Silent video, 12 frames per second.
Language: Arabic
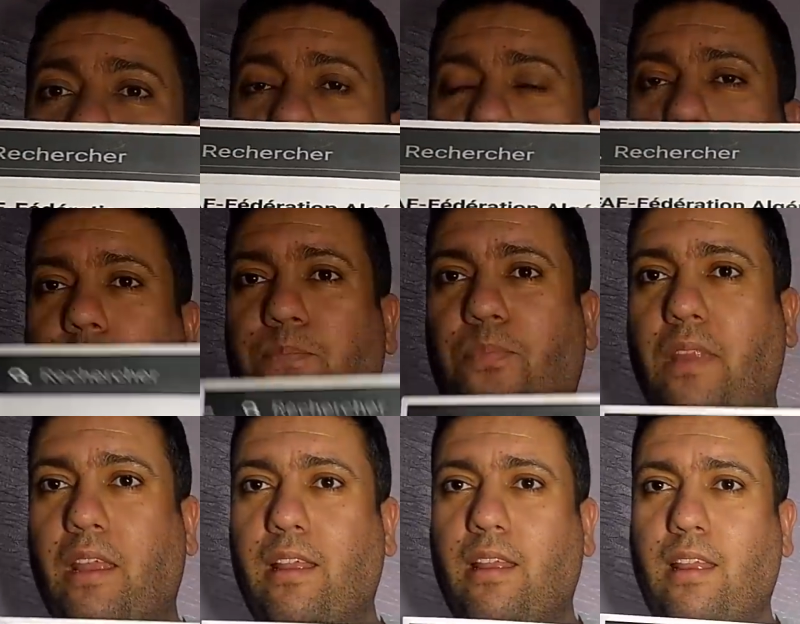شفتو
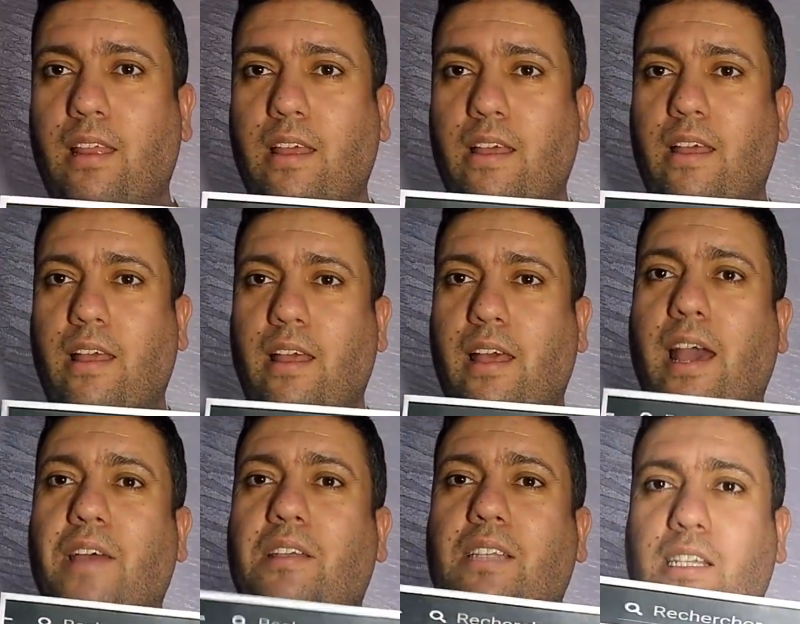
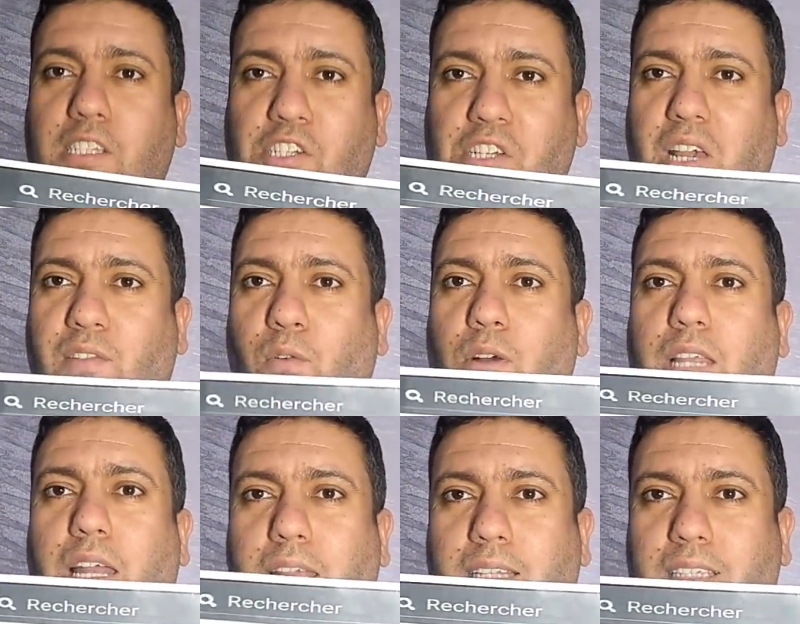هذا تاع التشكيك في الوطنيه